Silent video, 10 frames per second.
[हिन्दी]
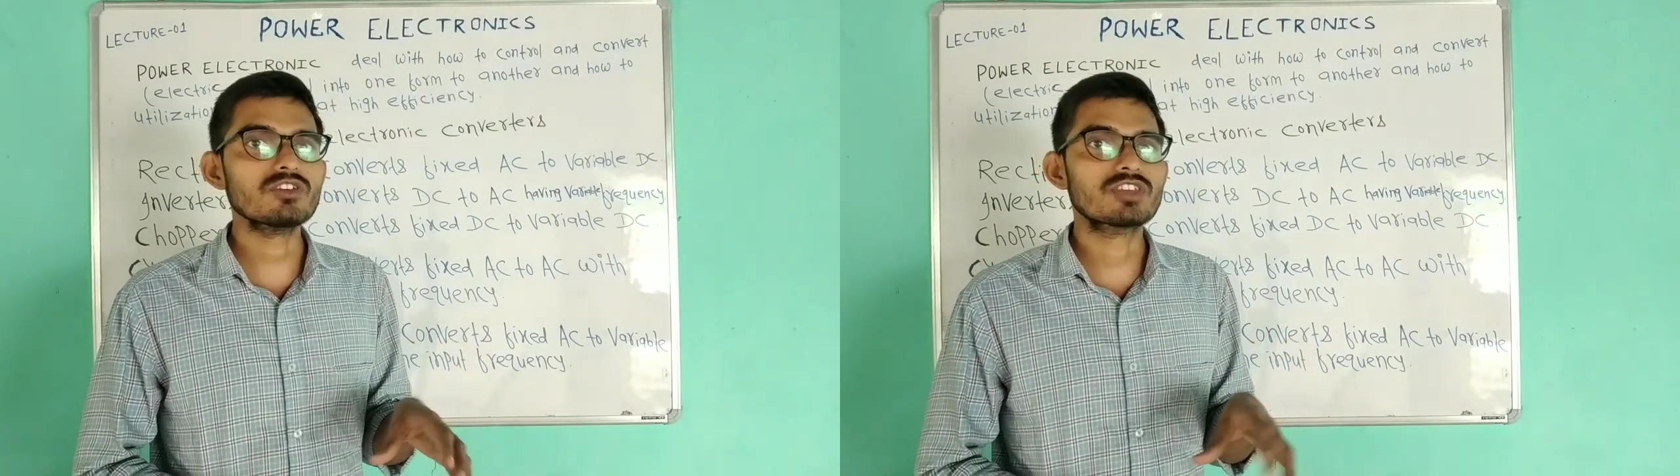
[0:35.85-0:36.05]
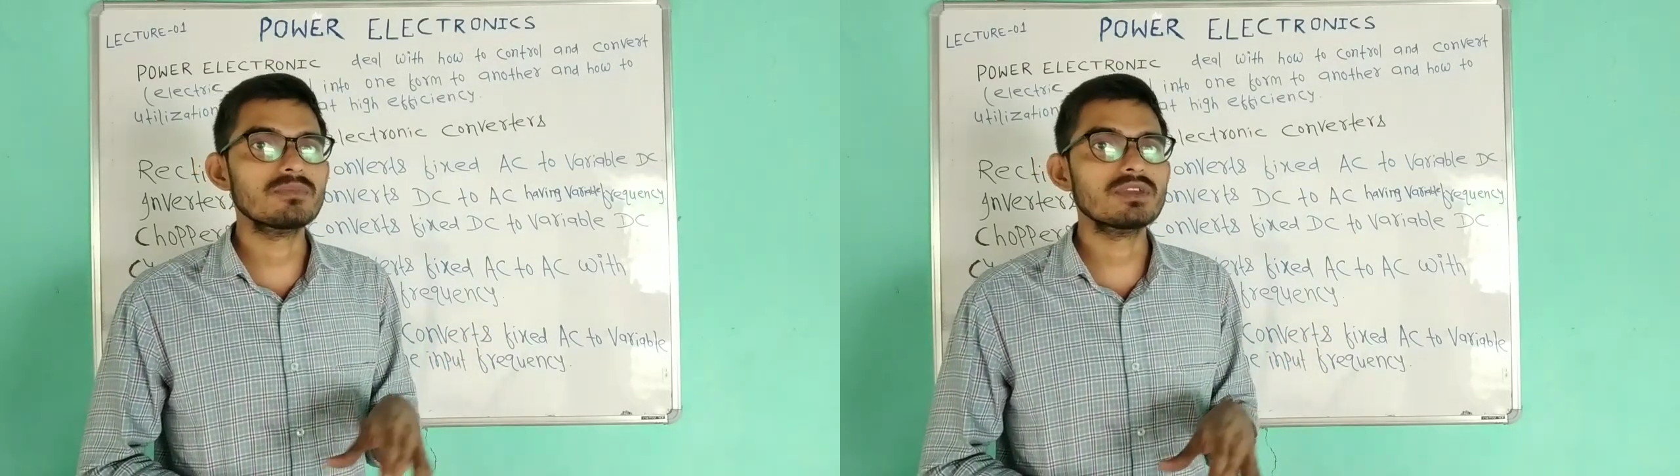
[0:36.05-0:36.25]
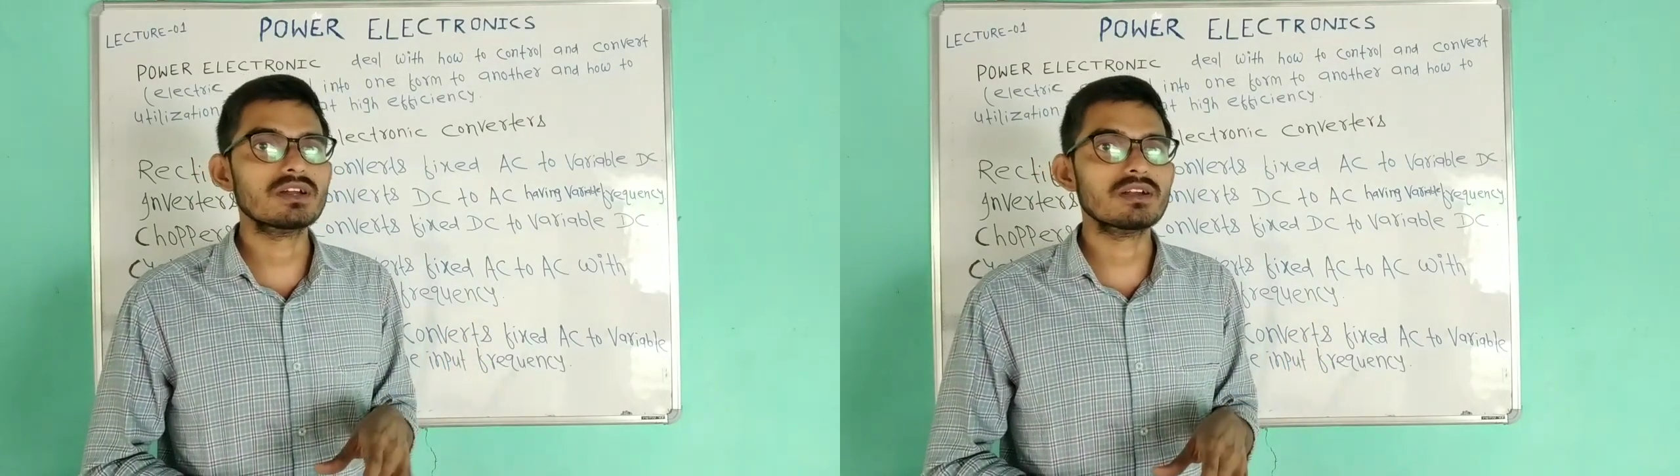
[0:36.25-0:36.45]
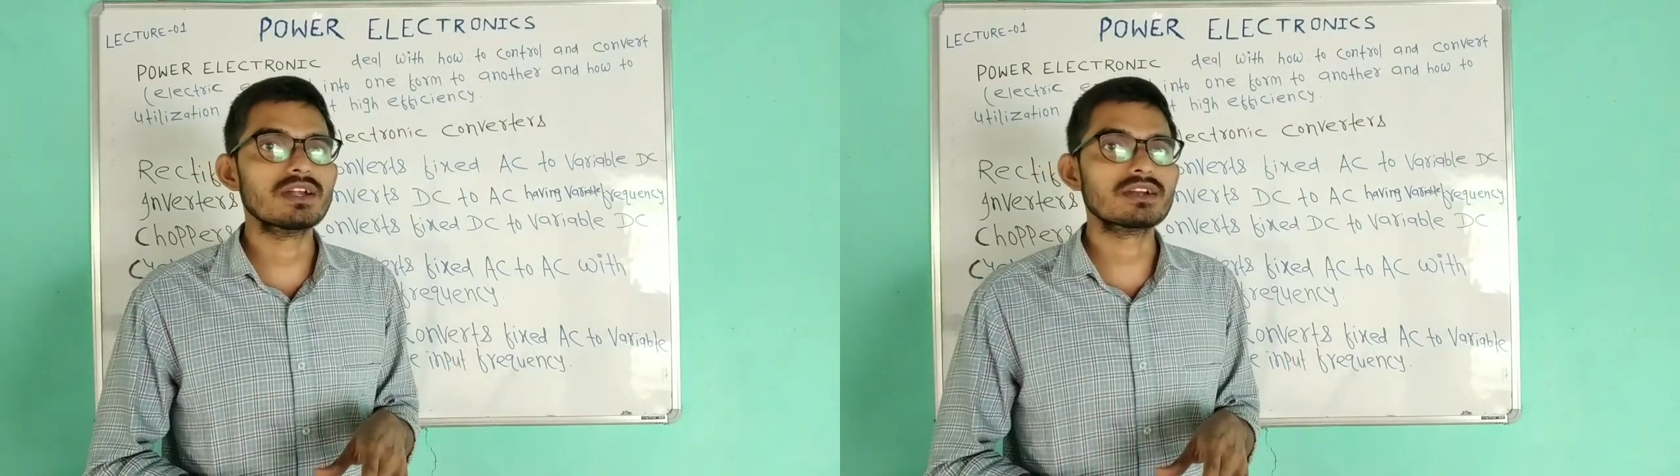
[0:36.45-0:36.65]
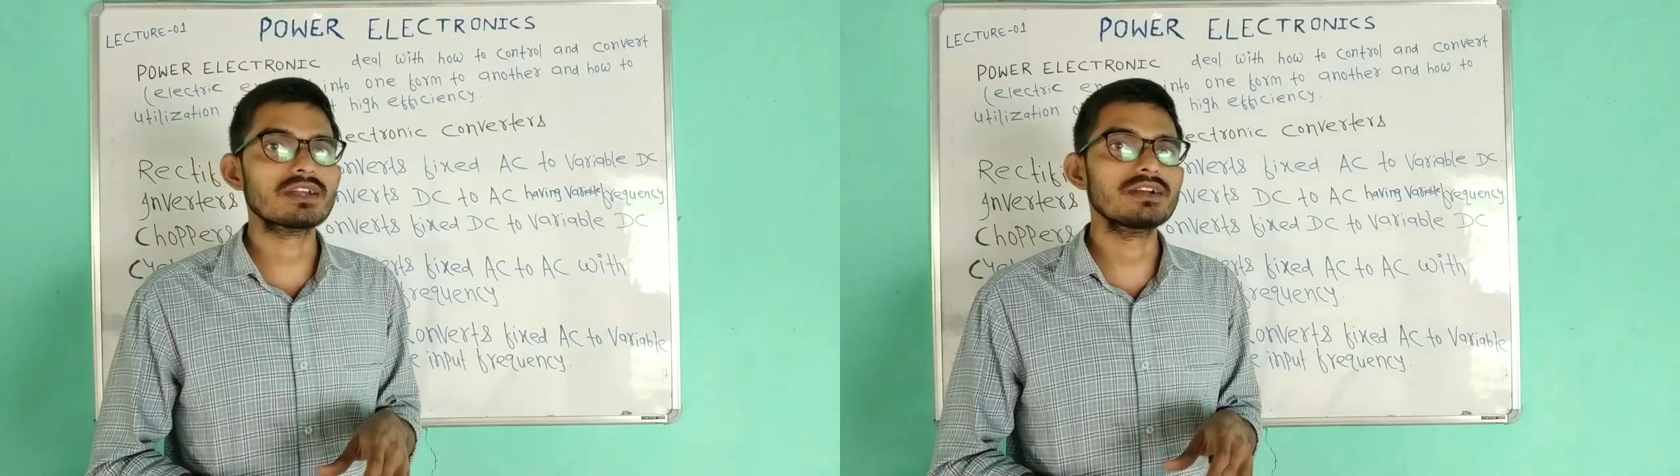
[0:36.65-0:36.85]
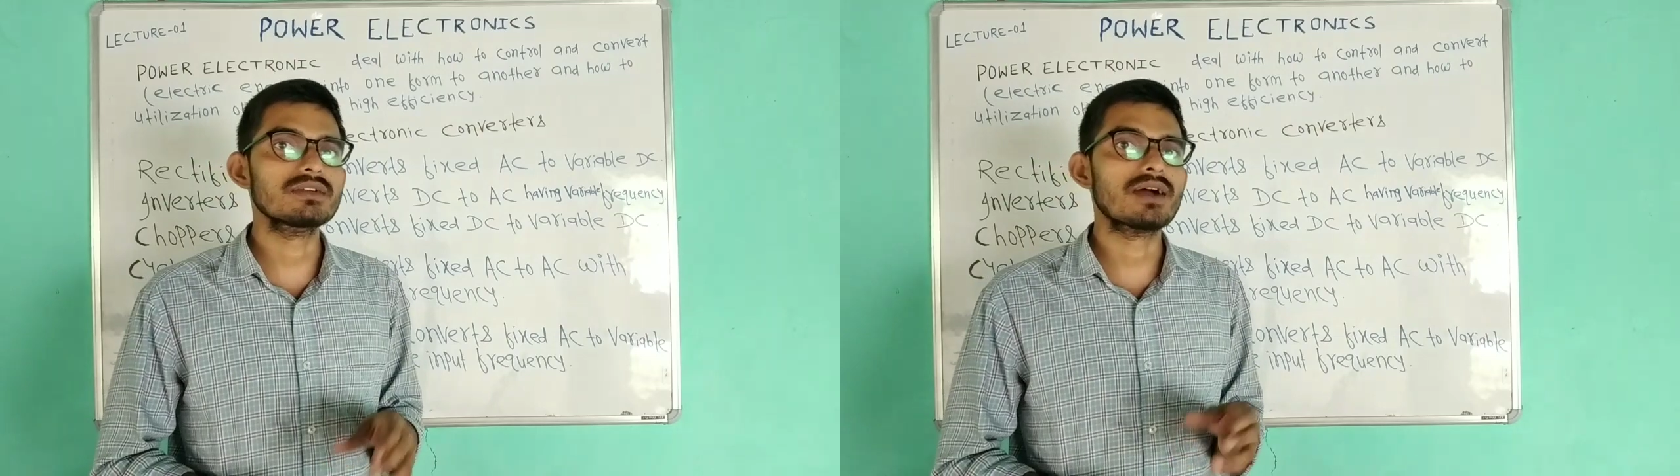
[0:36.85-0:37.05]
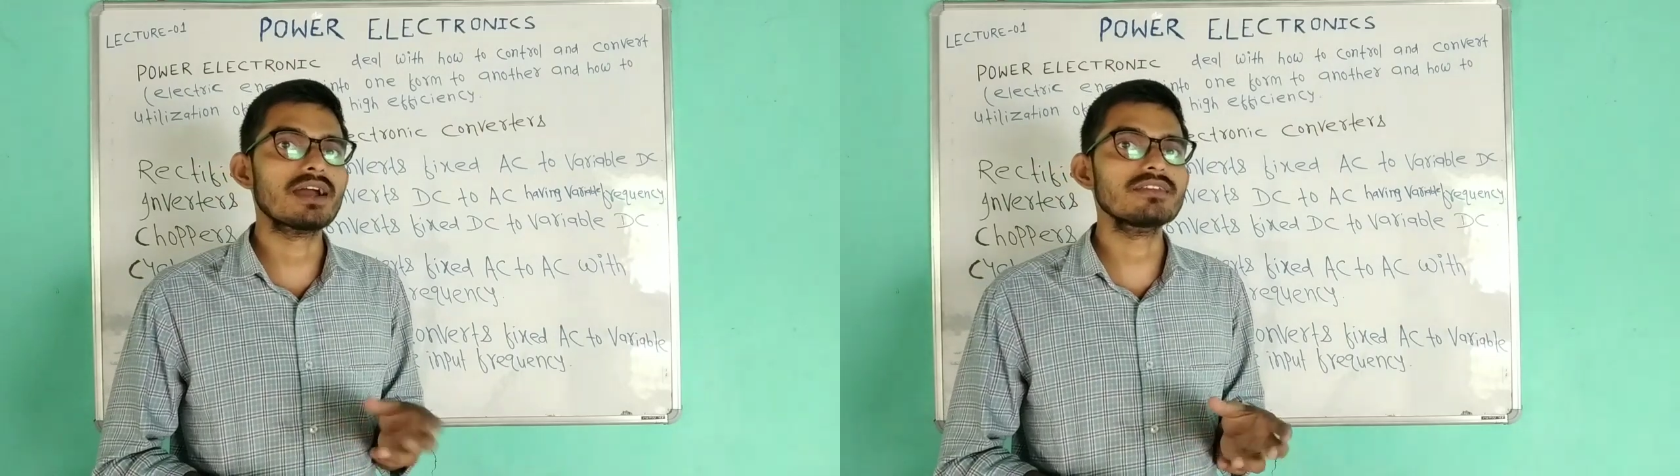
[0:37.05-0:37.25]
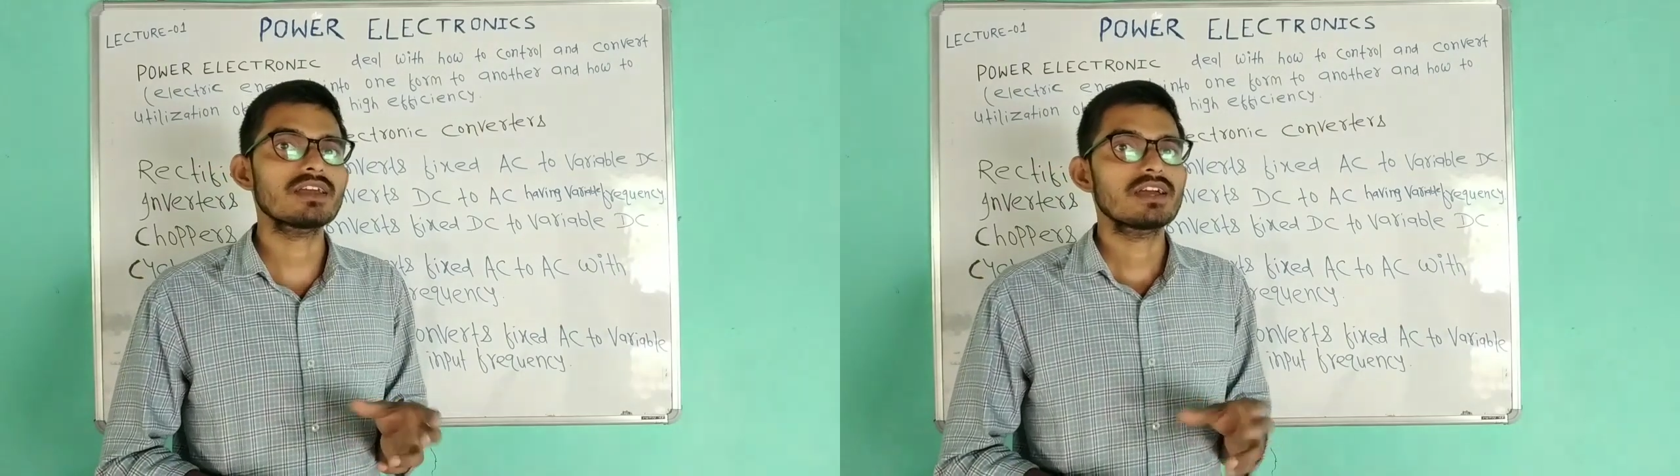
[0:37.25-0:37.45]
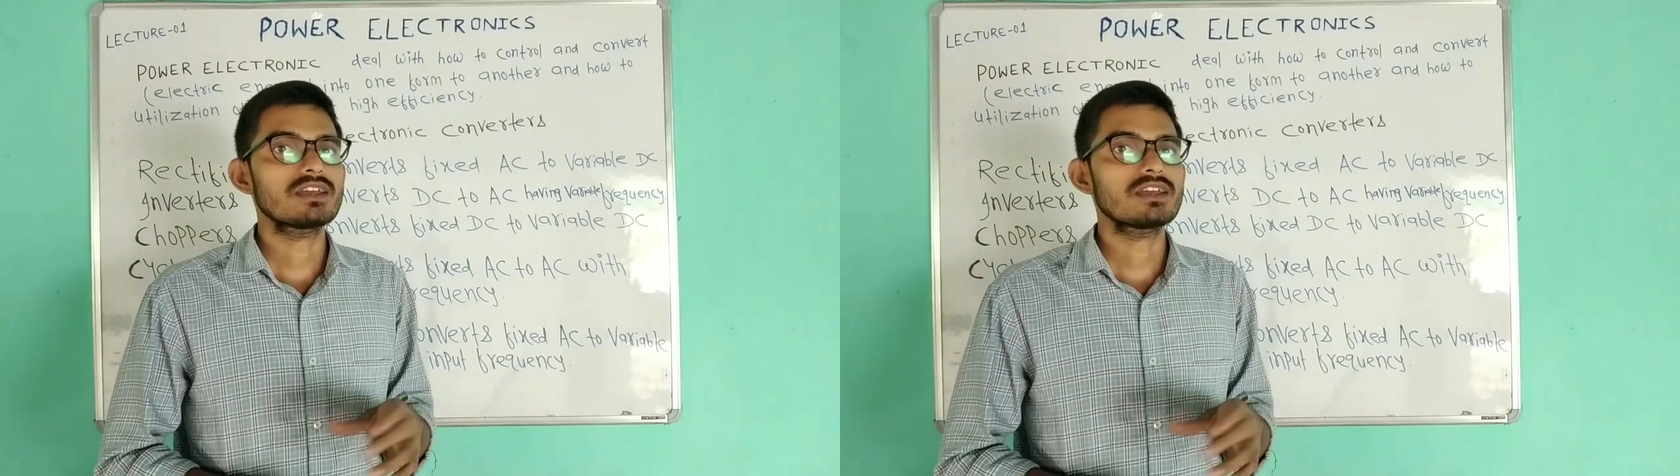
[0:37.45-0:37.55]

सेमीकंडक्टर डिवाइस